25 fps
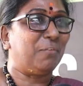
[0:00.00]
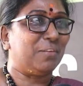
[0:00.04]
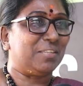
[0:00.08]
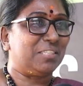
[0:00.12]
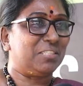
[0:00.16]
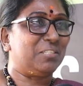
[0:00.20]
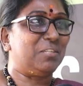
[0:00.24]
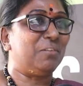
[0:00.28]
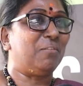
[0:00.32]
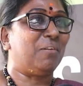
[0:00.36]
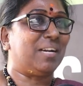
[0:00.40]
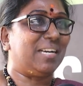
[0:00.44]

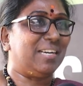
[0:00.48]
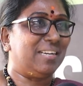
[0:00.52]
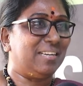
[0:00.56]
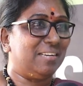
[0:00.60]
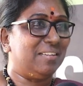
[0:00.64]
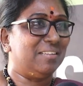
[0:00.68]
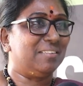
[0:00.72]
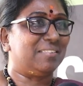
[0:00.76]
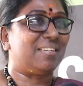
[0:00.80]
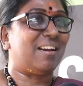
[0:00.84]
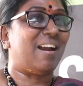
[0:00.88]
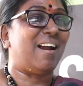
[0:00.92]
ఫస్ట్
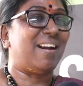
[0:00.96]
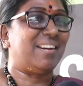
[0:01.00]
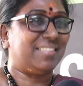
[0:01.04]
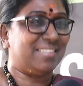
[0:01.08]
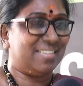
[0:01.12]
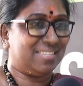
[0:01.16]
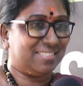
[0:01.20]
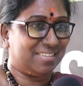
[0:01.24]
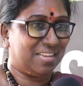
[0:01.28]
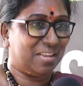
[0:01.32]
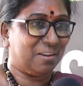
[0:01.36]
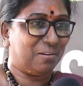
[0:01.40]
ఒకటి స్టార్ట్
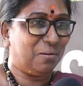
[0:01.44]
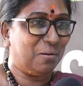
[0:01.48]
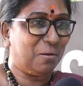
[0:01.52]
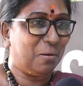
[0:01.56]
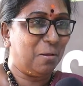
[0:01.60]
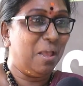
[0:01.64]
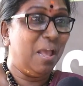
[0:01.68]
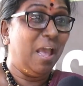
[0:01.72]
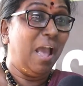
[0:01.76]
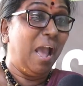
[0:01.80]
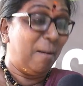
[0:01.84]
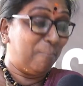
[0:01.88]
చేశారు
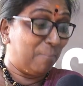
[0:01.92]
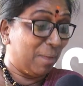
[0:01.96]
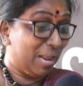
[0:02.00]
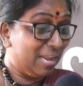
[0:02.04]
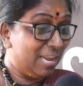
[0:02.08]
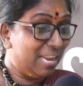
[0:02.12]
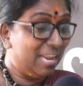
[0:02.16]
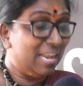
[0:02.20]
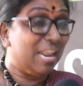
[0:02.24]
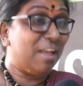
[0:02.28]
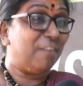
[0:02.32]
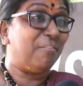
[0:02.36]

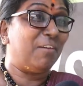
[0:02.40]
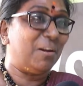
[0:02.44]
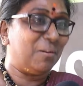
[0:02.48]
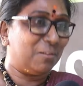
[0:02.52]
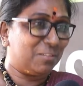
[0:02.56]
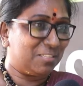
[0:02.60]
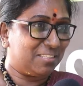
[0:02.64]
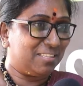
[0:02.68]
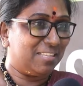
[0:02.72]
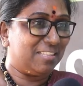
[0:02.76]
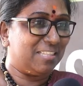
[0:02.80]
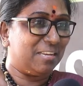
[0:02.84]
మళ్ళీ లెవెన్
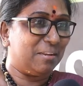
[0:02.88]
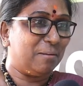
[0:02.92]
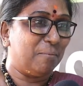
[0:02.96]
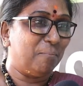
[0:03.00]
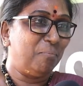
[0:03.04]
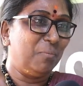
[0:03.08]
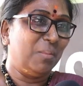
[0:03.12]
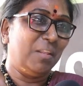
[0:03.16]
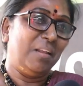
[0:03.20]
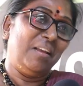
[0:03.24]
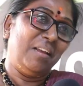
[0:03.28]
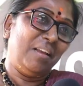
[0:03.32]
వస్తుంది
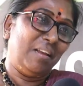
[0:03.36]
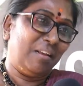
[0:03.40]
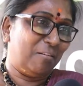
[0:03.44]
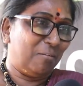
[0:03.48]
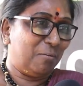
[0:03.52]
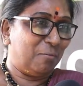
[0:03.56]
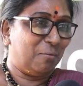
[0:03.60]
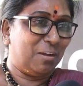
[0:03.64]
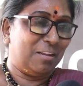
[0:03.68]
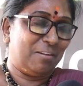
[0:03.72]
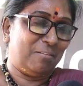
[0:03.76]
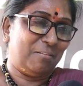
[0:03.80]

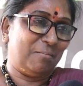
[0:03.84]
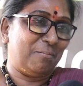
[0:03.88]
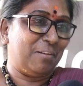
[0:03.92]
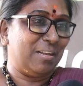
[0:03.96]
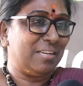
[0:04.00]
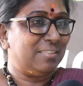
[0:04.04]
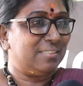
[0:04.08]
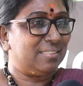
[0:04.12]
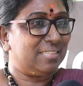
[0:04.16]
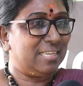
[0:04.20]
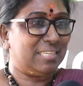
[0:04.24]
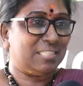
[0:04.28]

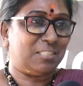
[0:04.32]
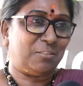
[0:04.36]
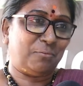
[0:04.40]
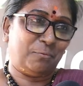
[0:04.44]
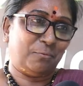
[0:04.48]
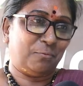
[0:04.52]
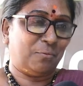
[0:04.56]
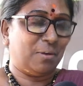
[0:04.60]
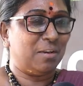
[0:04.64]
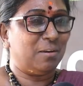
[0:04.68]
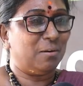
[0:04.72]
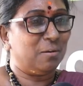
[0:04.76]
వన్ సిక్స్
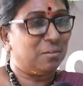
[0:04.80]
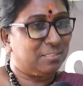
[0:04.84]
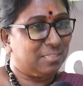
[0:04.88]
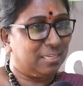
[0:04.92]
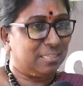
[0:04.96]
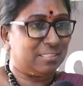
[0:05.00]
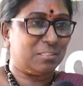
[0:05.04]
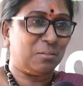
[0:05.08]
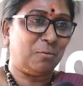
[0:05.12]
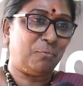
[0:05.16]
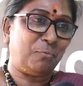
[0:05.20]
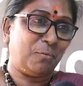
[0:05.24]
వన్
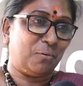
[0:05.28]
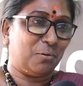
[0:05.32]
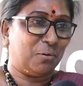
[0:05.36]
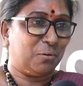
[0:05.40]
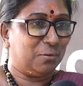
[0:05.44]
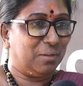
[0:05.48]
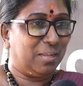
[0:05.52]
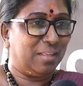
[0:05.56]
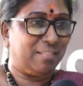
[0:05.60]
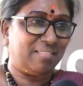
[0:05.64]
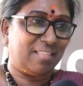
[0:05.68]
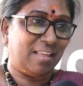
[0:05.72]
సిక్స్ ఫోర్
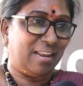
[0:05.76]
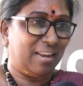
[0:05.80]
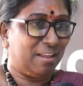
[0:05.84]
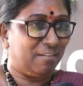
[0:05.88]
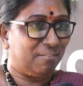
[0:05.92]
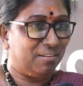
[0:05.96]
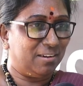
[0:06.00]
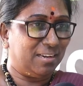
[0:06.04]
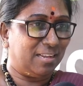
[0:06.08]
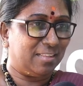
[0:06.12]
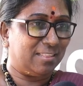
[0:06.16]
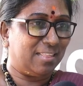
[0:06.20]
ఎంత
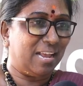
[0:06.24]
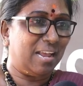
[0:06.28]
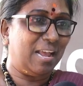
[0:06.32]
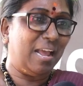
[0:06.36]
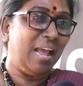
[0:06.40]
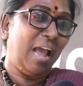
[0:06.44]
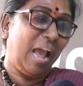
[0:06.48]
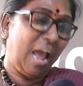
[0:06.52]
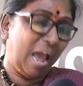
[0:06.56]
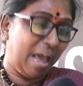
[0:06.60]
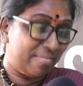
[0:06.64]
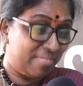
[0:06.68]
లెవెన్ కదా
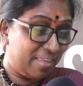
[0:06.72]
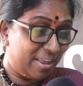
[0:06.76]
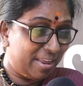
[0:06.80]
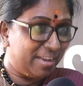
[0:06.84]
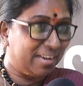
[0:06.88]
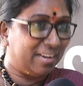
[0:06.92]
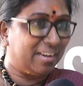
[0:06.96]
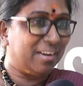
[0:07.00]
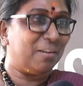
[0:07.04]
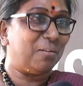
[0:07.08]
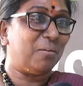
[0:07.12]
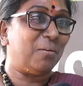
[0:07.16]
అదే
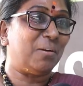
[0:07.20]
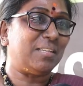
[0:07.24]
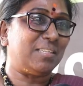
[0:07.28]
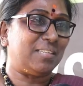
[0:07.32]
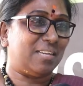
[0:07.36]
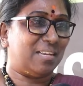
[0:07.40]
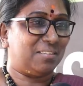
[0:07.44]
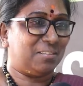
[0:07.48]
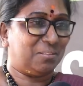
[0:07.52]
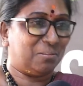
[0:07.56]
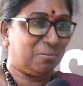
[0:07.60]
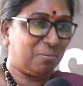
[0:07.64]
ఇక్కడ కూడా
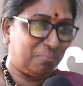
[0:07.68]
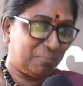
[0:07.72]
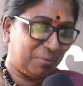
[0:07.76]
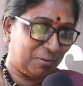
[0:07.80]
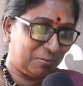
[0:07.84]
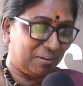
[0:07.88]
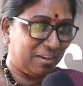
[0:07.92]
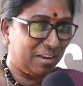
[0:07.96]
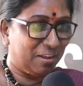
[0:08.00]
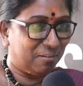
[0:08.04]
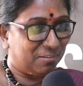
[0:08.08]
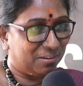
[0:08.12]
చేస్తాం మేము
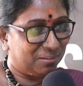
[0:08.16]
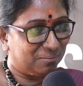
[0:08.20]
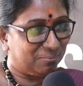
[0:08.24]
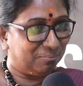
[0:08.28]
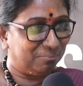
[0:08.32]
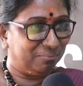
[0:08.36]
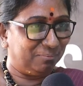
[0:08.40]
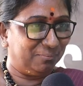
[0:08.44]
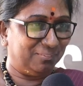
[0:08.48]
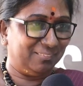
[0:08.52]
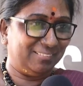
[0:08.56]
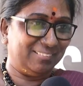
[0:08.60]
లెవెన్
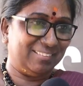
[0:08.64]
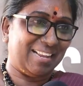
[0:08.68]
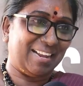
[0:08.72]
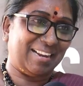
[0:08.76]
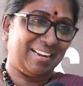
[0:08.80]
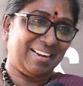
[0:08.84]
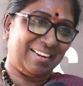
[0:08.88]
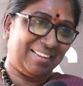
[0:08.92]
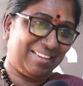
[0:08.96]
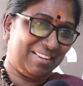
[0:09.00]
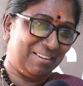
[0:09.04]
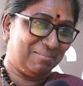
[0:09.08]

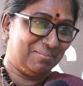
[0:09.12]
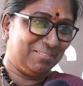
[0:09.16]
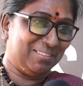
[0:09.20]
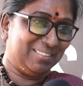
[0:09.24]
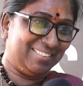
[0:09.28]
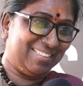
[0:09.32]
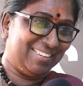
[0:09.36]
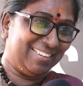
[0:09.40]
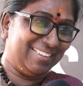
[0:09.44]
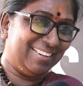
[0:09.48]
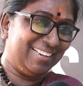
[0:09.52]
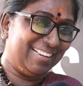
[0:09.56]
ఎక్కడికి
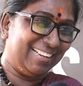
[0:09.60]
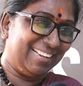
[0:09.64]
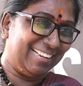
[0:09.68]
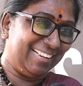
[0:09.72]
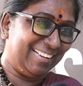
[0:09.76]
పోతండి